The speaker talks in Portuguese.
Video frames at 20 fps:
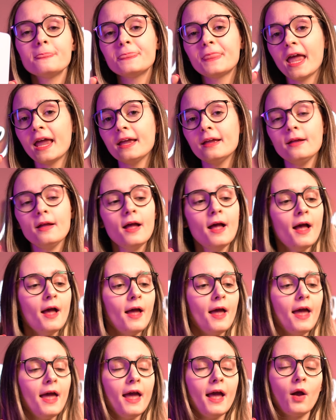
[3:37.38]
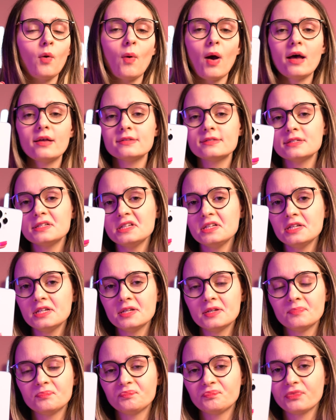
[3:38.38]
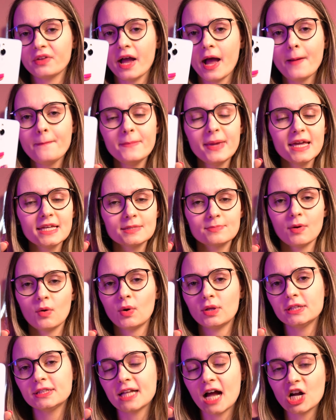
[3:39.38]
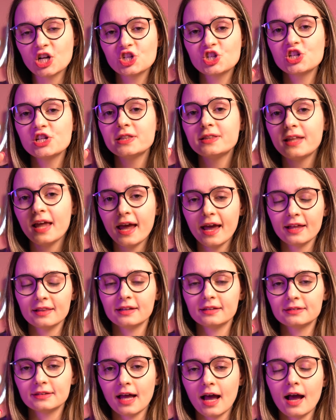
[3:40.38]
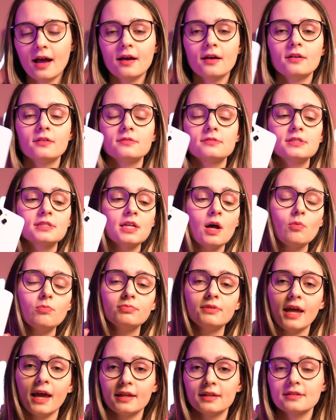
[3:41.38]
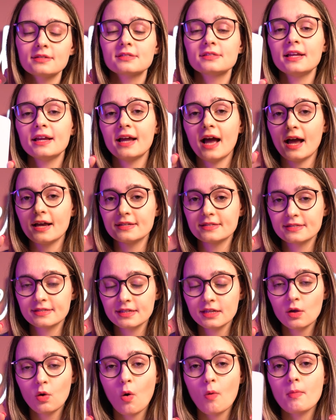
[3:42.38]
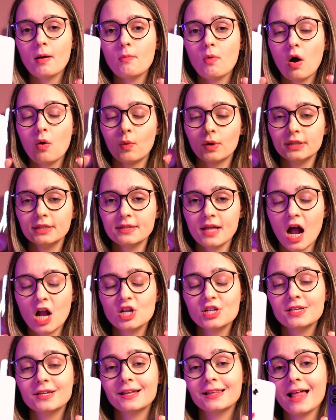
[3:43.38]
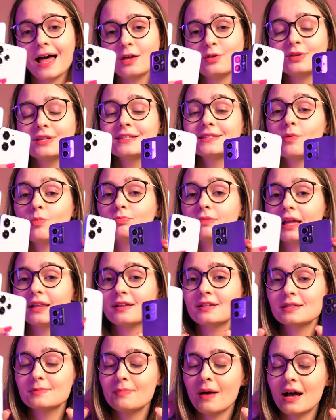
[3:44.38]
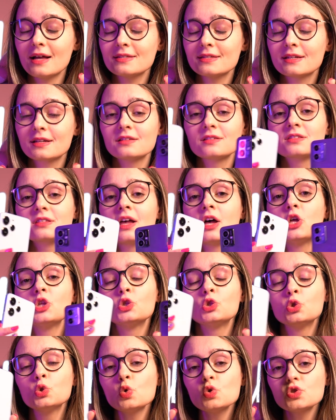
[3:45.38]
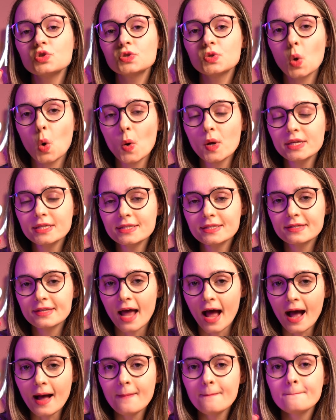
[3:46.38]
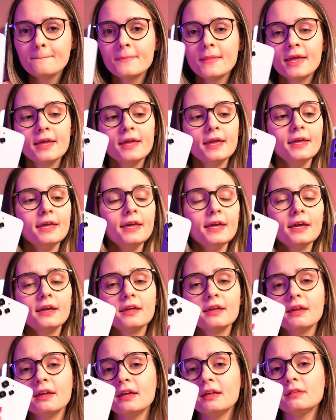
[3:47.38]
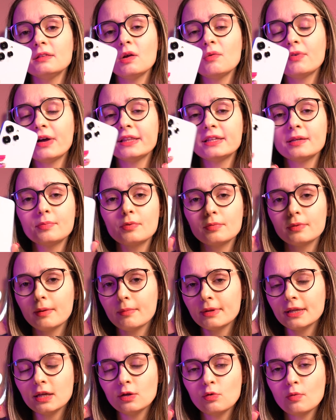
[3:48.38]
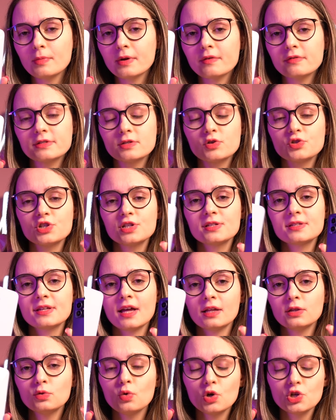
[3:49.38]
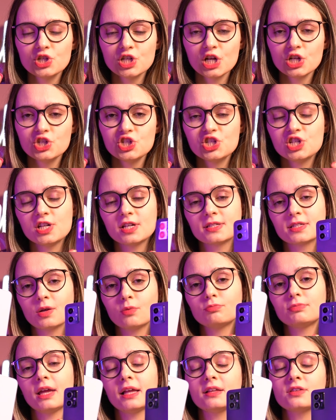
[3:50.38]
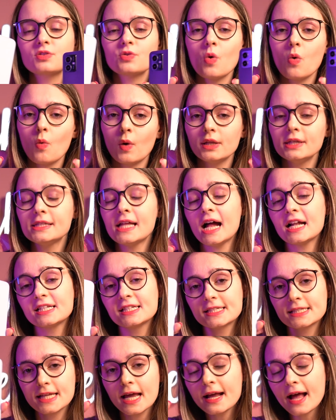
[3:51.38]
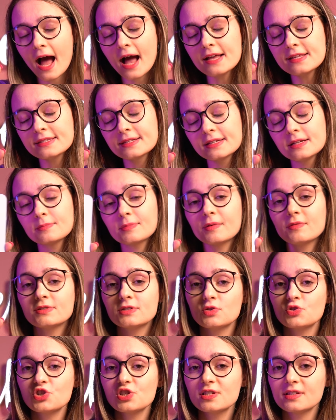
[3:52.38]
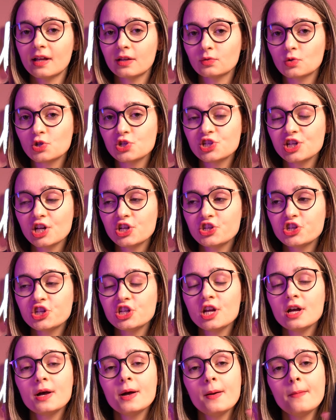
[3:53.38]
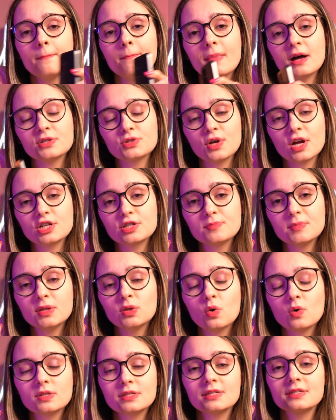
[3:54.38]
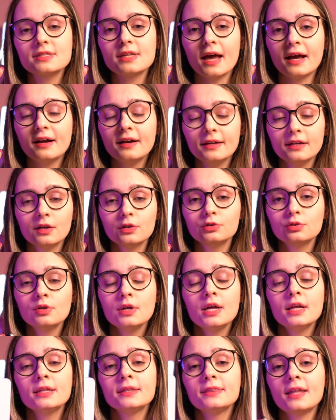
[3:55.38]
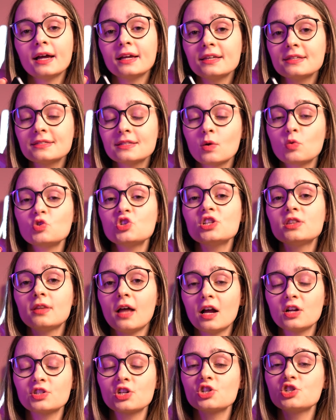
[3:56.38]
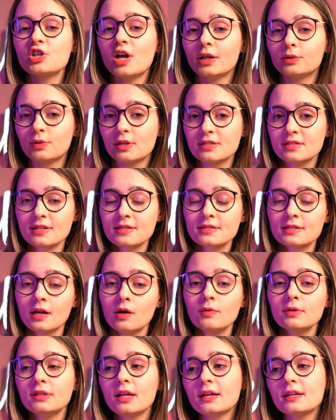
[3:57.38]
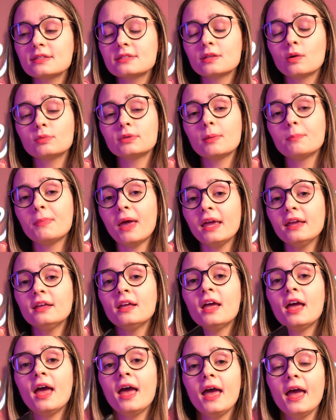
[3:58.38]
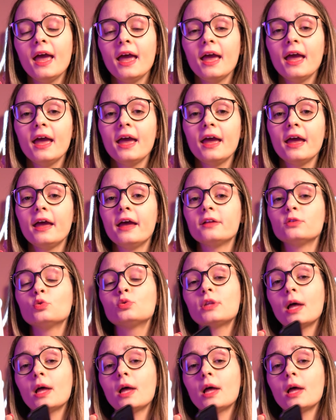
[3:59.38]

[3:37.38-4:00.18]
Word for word: têm é quase a mesma qualidade de tela, tá? São telas legais sim, com uma boa qualidade, claro que são telas básicas nos dois, tá? e que não vai ter problema nenhum para você utilizar no dia a dia. São telas com qualidades legais sim para você utilizar no dia a dia, mas o Redmi 12 sai ganhando na questão de taxa de atualização e na questão também é, do